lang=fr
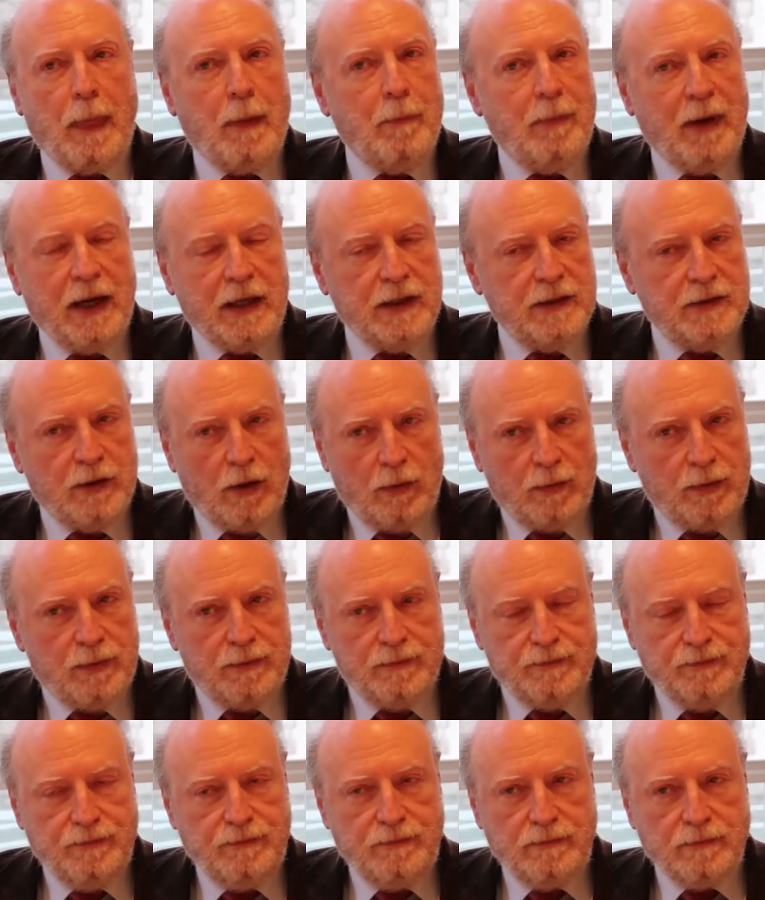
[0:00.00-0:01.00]
par exemple,
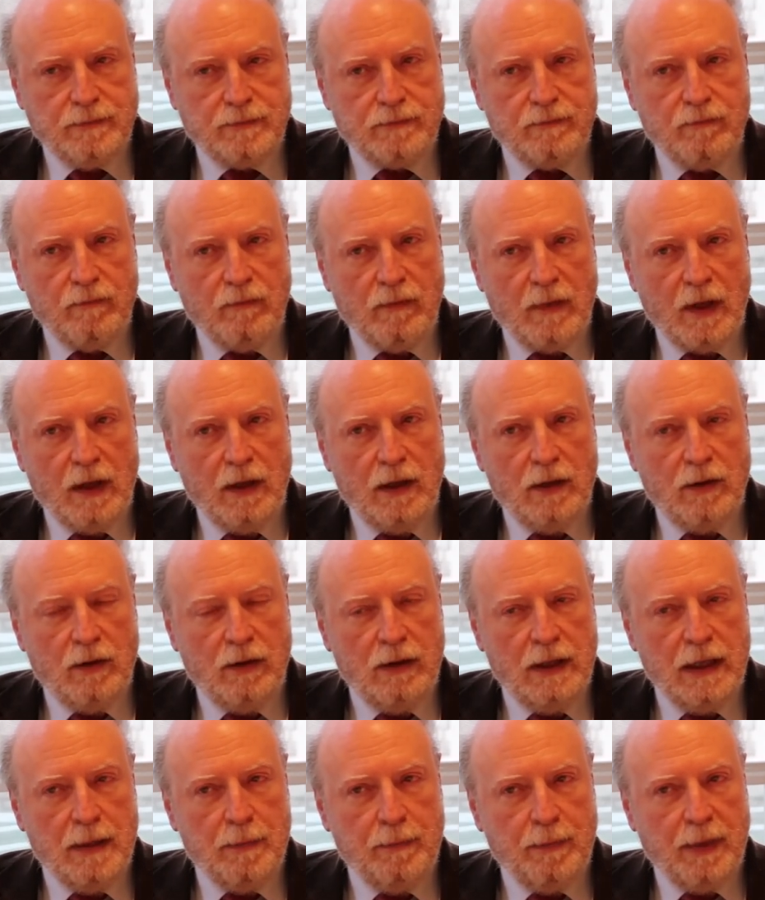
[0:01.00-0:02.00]

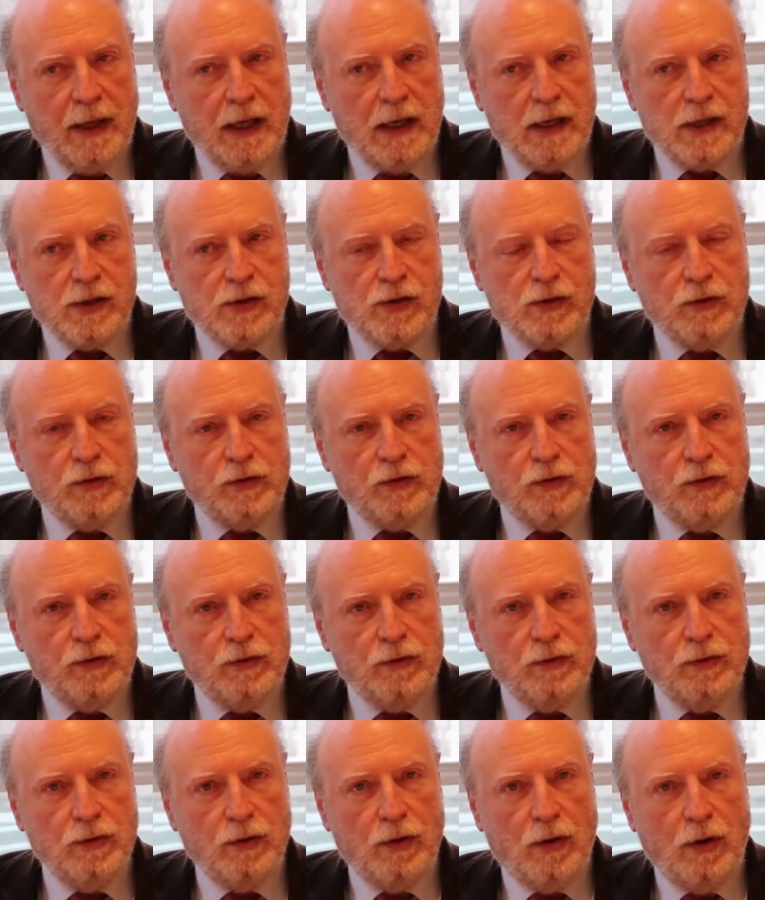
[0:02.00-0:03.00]
les pages
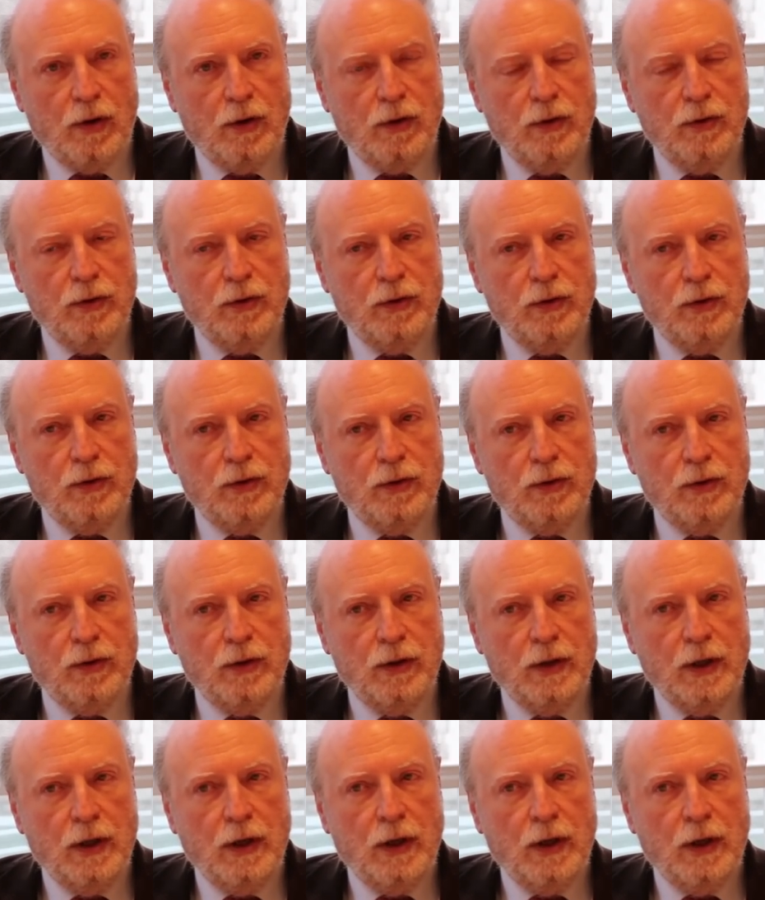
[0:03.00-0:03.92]
sur le